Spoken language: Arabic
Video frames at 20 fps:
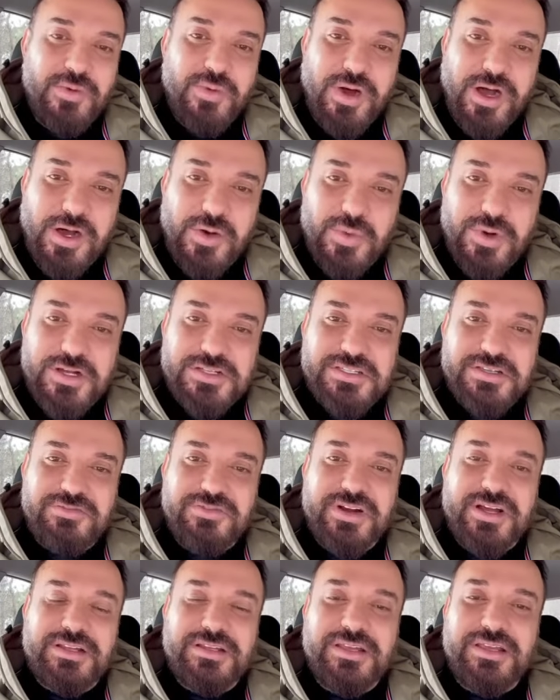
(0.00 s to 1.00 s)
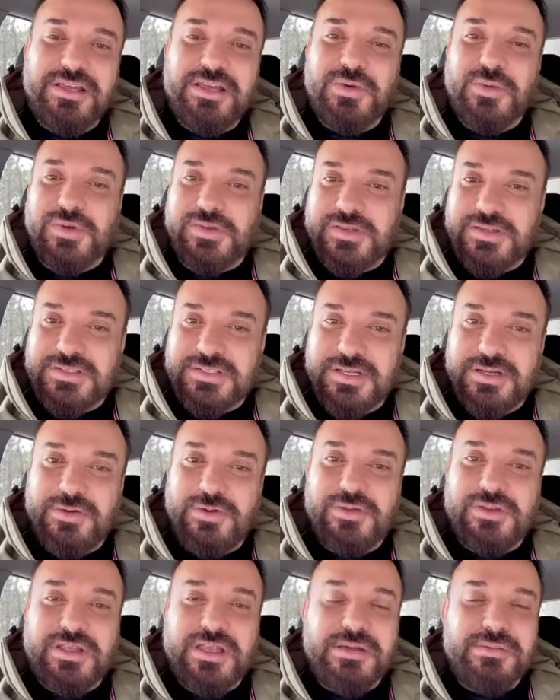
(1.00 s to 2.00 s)
وعواصف رعدية
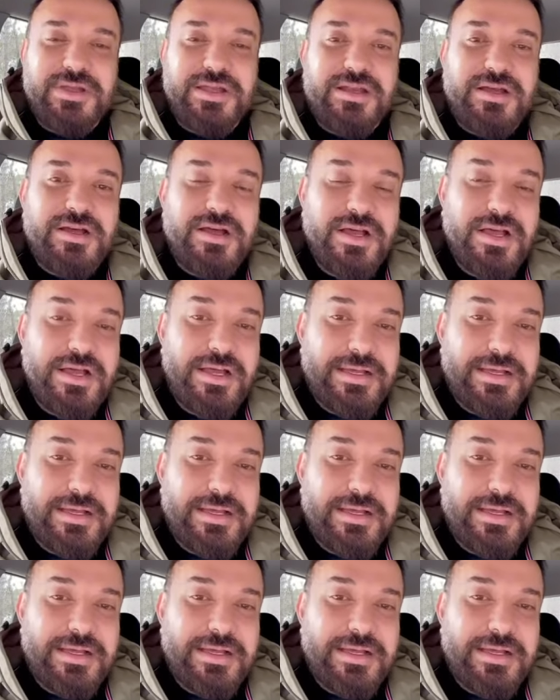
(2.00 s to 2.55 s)
وتساقط كمان